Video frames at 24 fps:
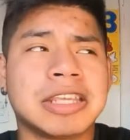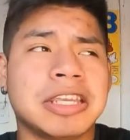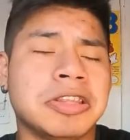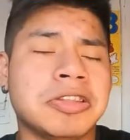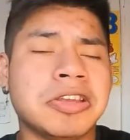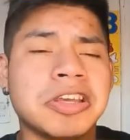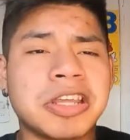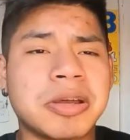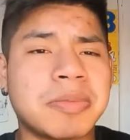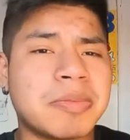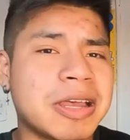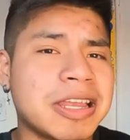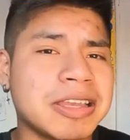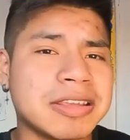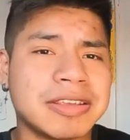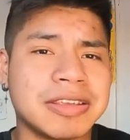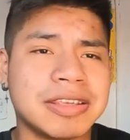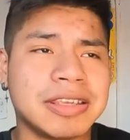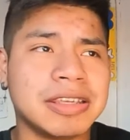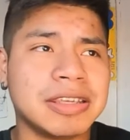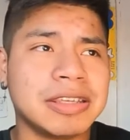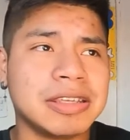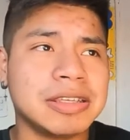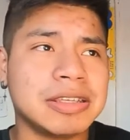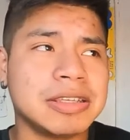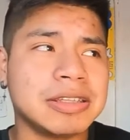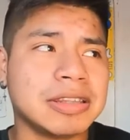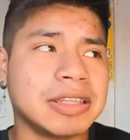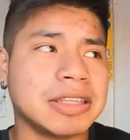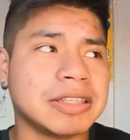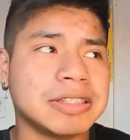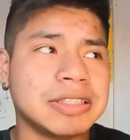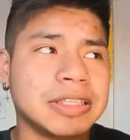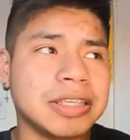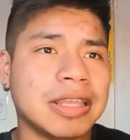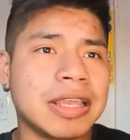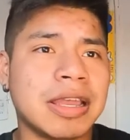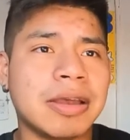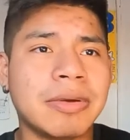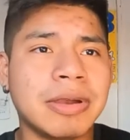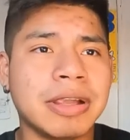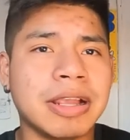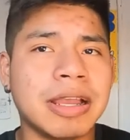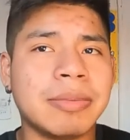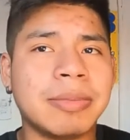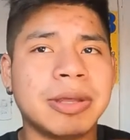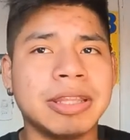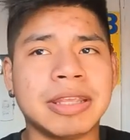que no era más que te
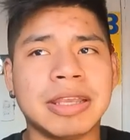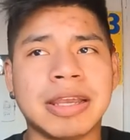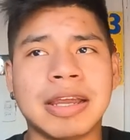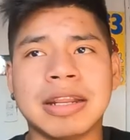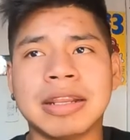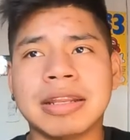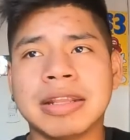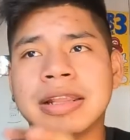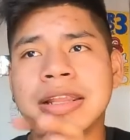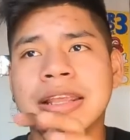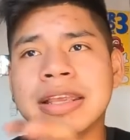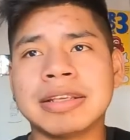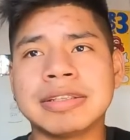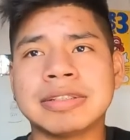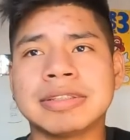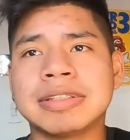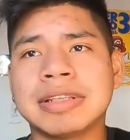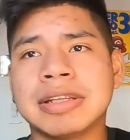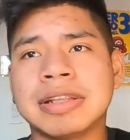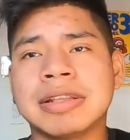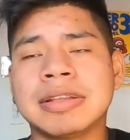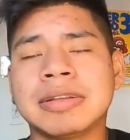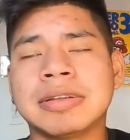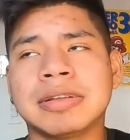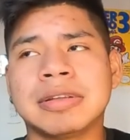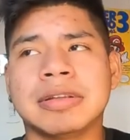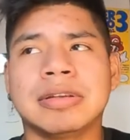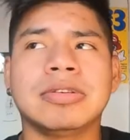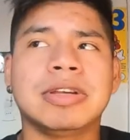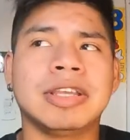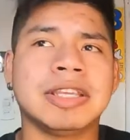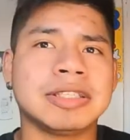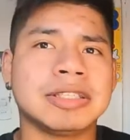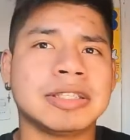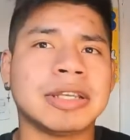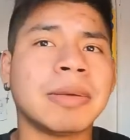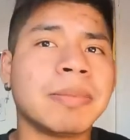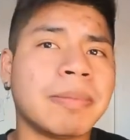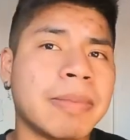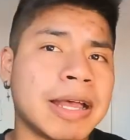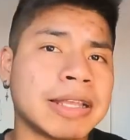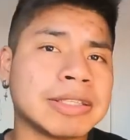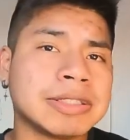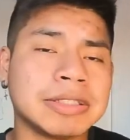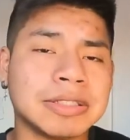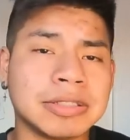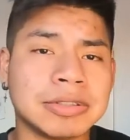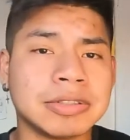enseñaban a manejar el Excel Excel
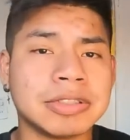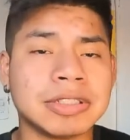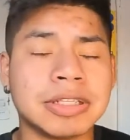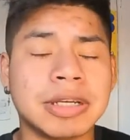básico,